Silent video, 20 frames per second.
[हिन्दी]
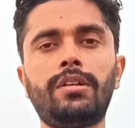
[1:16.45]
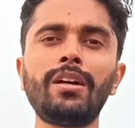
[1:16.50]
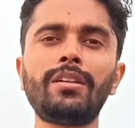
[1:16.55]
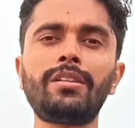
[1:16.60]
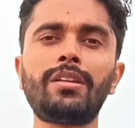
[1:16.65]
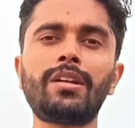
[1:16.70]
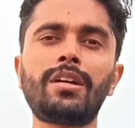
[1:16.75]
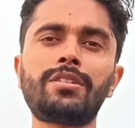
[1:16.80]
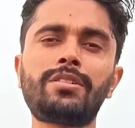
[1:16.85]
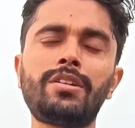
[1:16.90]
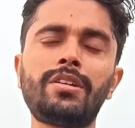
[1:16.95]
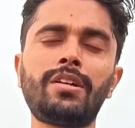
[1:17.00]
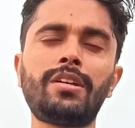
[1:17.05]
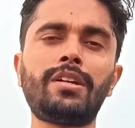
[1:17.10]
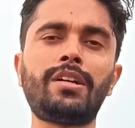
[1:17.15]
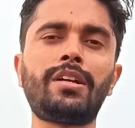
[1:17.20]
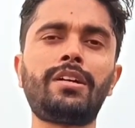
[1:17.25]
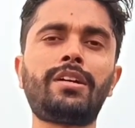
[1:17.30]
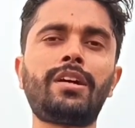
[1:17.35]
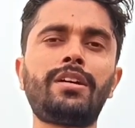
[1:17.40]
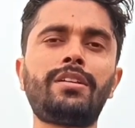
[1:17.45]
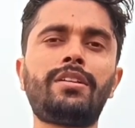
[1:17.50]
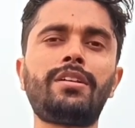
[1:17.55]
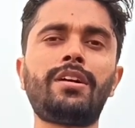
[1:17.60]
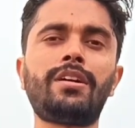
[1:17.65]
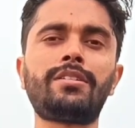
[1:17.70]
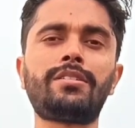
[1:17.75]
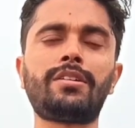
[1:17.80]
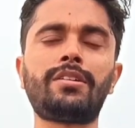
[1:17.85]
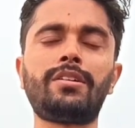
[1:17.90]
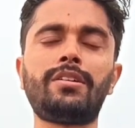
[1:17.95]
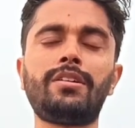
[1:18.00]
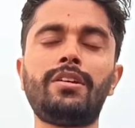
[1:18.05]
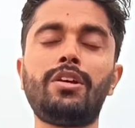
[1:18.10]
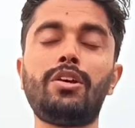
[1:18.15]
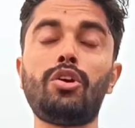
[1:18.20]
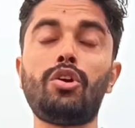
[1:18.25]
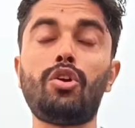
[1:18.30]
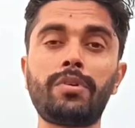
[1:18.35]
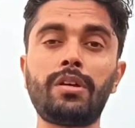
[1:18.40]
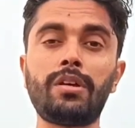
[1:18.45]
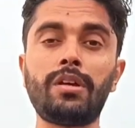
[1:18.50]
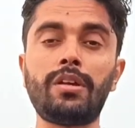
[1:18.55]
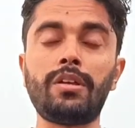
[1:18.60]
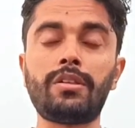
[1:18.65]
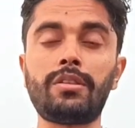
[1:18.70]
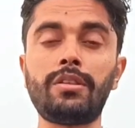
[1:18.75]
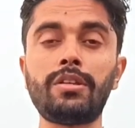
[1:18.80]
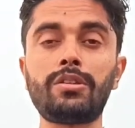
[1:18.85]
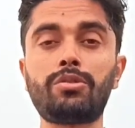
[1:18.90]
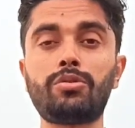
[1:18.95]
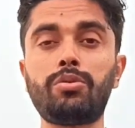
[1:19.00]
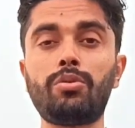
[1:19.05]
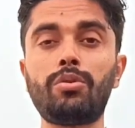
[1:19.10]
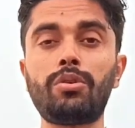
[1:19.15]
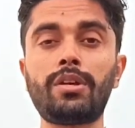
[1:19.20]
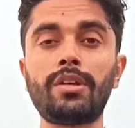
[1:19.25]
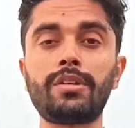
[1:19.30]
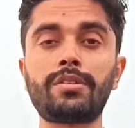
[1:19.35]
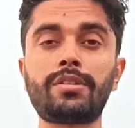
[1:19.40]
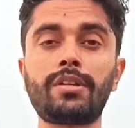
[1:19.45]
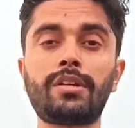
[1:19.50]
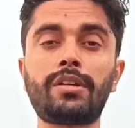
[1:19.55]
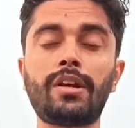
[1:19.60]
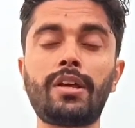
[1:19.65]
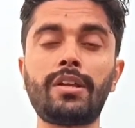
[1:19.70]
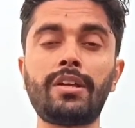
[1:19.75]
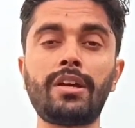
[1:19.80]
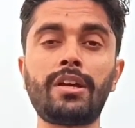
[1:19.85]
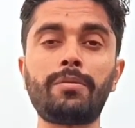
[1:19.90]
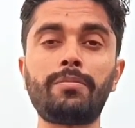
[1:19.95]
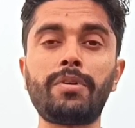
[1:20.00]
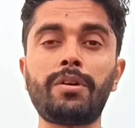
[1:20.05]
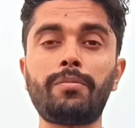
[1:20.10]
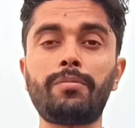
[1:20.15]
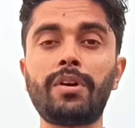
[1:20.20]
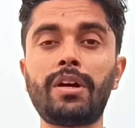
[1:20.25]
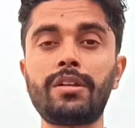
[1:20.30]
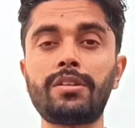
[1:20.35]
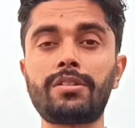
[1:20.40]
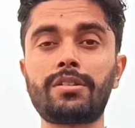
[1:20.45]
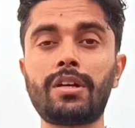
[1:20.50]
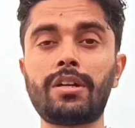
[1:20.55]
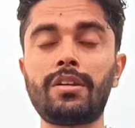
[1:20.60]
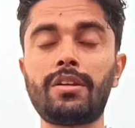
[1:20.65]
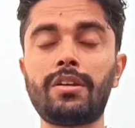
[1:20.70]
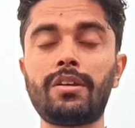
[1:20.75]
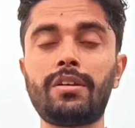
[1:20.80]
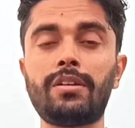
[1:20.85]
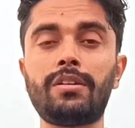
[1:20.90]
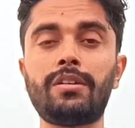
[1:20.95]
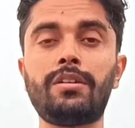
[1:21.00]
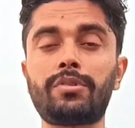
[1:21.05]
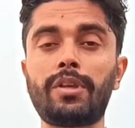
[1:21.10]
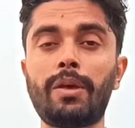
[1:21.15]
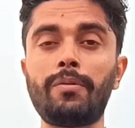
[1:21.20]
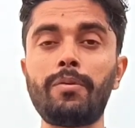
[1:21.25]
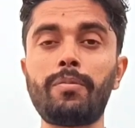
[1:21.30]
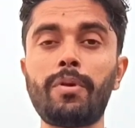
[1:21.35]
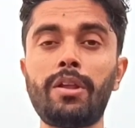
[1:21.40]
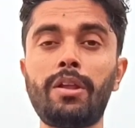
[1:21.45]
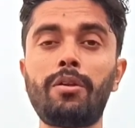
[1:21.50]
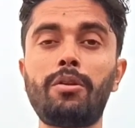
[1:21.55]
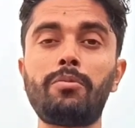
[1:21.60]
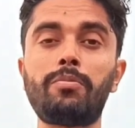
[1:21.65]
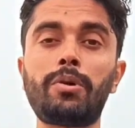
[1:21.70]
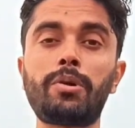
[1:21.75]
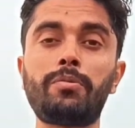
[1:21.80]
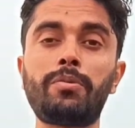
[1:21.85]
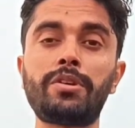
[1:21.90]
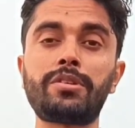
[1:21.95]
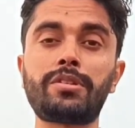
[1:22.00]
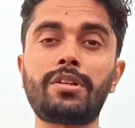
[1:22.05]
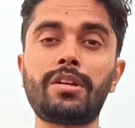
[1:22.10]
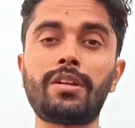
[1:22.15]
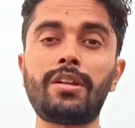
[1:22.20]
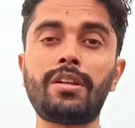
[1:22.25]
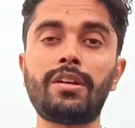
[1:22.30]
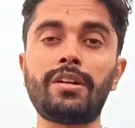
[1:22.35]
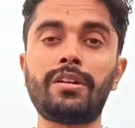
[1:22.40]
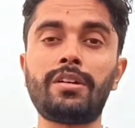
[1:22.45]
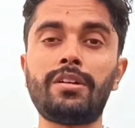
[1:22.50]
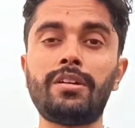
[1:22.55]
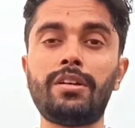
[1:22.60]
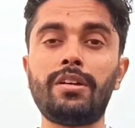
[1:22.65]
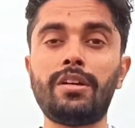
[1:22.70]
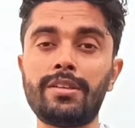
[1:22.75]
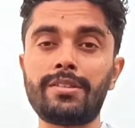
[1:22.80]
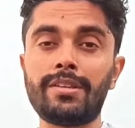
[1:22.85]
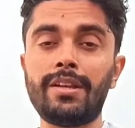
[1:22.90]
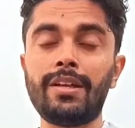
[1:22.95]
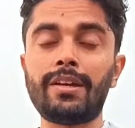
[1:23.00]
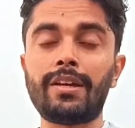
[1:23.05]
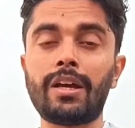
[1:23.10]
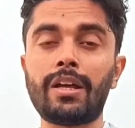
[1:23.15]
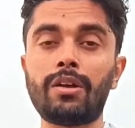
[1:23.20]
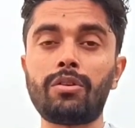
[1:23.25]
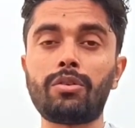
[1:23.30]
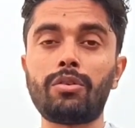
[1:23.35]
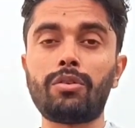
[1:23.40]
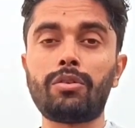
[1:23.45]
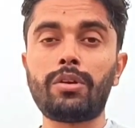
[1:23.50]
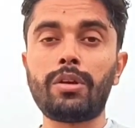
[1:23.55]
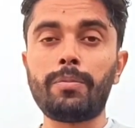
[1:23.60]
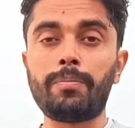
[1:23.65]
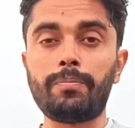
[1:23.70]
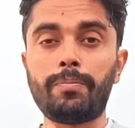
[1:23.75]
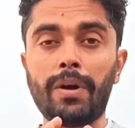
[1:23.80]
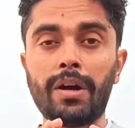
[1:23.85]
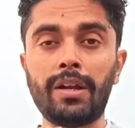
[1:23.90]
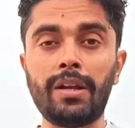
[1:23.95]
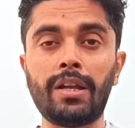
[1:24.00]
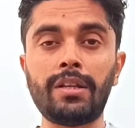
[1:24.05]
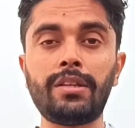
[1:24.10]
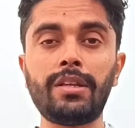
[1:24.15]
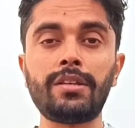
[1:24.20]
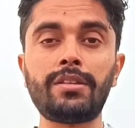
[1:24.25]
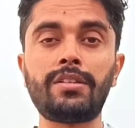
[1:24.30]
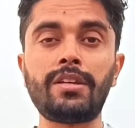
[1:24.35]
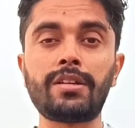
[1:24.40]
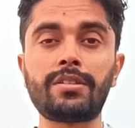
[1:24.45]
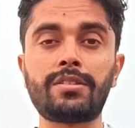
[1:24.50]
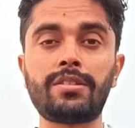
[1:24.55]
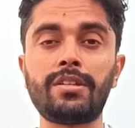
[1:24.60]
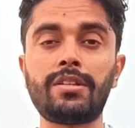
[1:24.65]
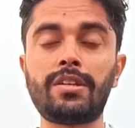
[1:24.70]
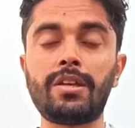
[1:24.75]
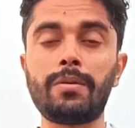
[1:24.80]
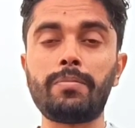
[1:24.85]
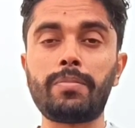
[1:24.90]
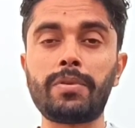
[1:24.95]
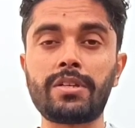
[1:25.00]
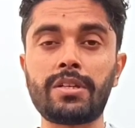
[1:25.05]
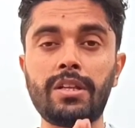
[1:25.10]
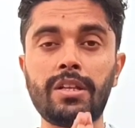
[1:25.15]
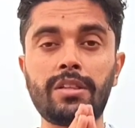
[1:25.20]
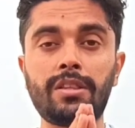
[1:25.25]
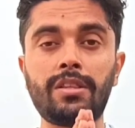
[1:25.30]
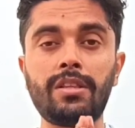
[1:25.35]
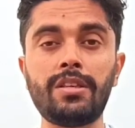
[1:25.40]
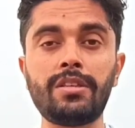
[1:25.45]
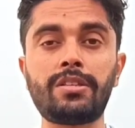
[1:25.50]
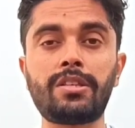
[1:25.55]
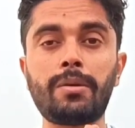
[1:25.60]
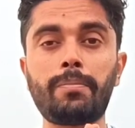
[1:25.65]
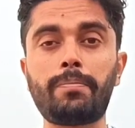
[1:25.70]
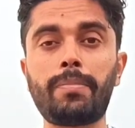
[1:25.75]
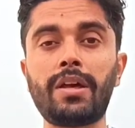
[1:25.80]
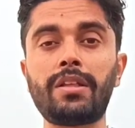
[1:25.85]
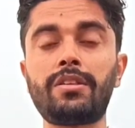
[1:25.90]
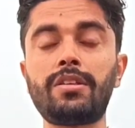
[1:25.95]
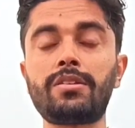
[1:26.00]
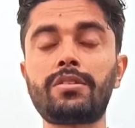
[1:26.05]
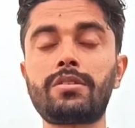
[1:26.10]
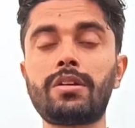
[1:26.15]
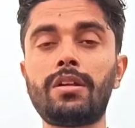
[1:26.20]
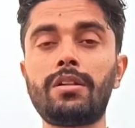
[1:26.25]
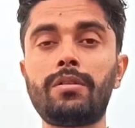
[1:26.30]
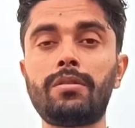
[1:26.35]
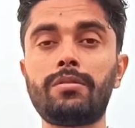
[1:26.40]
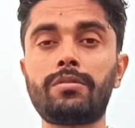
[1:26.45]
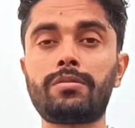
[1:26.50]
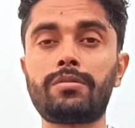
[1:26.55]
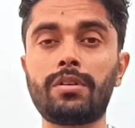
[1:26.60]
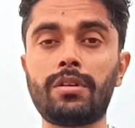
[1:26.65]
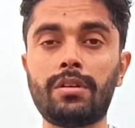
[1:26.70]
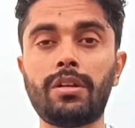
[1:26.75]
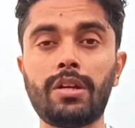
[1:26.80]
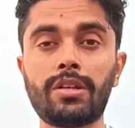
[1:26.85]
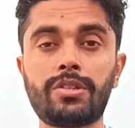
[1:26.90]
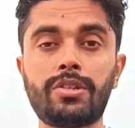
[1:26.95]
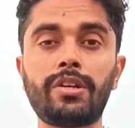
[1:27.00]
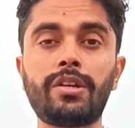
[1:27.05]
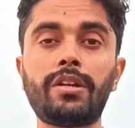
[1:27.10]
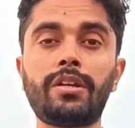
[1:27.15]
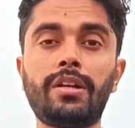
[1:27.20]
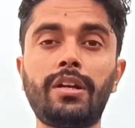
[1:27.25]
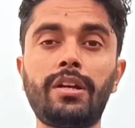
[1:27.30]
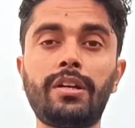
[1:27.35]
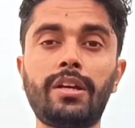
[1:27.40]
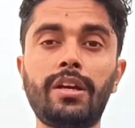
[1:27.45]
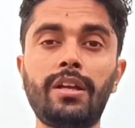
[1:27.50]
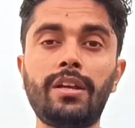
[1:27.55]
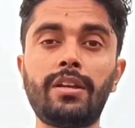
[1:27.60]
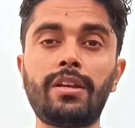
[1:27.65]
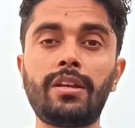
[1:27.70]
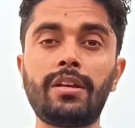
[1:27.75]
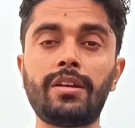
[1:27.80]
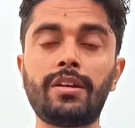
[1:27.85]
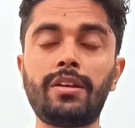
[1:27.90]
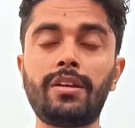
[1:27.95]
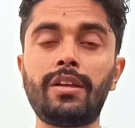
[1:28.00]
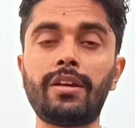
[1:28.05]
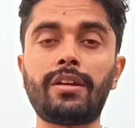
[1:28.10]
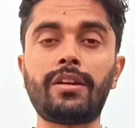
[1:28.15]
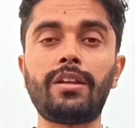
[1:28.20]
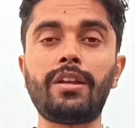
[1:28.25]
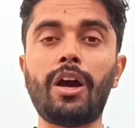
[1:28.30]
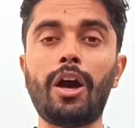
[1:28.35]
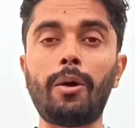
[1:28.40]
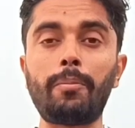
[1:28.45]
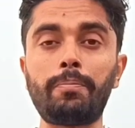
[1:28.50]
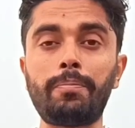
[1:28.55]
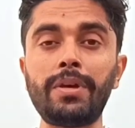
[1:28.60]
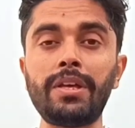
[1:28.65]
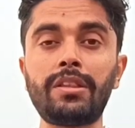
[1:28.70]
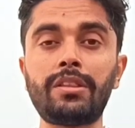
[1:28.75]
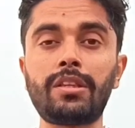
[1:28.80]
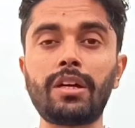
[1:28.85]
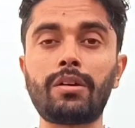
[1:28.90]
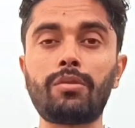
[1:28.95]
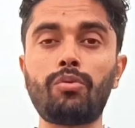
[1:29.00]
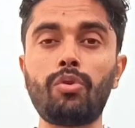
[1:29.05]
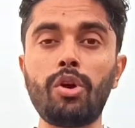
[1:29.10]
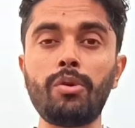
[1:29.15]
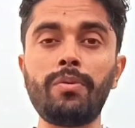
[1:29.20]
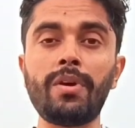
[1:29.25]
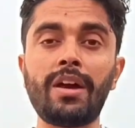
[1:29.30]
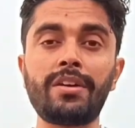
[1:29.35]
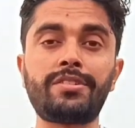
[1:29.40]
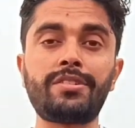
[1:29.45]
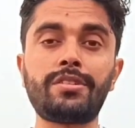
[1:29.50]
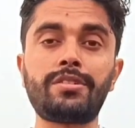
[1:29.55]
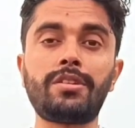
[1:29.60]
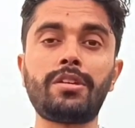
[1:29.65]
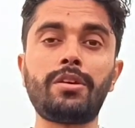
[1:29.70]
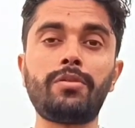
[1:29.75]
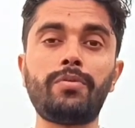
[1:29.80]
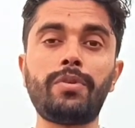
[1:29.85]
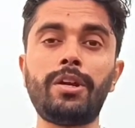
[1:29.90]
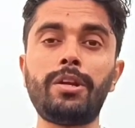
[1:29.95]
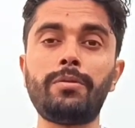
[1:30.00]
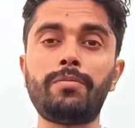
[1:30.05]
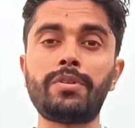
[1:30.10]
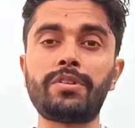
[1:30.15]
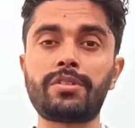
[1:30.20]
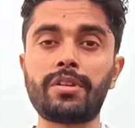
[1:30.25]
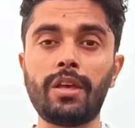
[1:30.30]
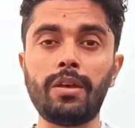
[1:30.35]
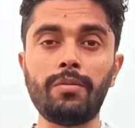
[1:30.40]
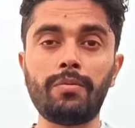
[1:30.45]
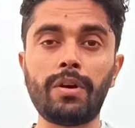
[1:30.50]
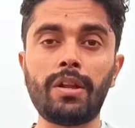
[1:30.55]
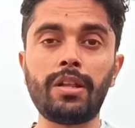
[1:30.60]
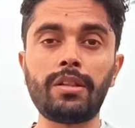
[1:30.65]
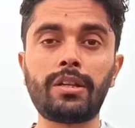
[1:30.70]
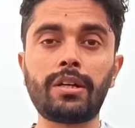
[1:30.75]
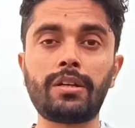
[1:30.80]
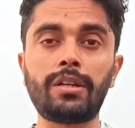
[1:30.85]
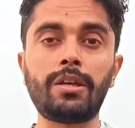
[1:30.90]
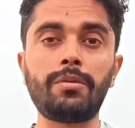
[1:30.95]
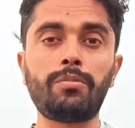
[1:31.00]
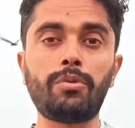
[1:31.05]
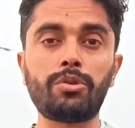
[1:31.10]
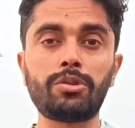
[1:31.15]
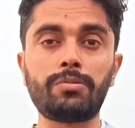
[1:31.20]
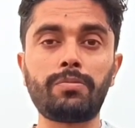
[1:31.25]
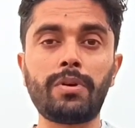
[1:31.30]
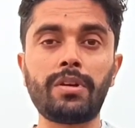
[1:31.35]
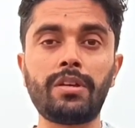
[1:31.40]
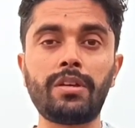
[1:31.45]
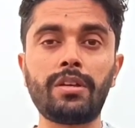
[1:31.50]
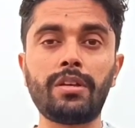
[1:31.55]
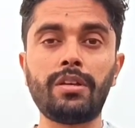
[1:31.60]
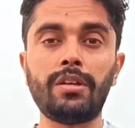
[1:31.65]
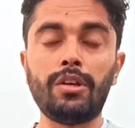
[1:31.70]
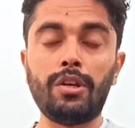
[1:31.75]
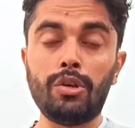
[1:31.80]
अंतर्राष्ट्रीय क्रिकेट का इतिहास है इतने छोटे से करियर में अफगानिस्तान ने सेमीफाइनल में प्रवेश कर लिया इसलिए कह रहा हूँ क्योंकि बांग्लादेश जैसी टीम पिछले 30 से 35 साल से अंतर्राष्ट्रीय क्रिकेट खेल रही है लेकिन अभी तक कोई भी आईसीसी इवेंट में सेमीफाइनल तक नहीं पहुँच पाई है